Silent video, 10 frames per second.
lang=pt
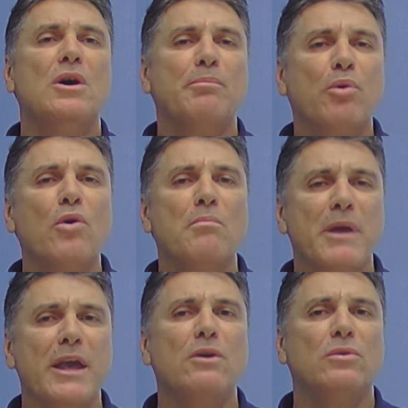por
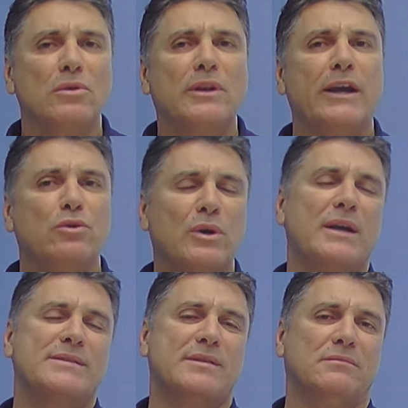meio da
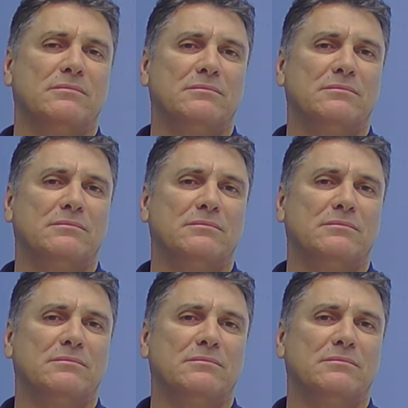educação.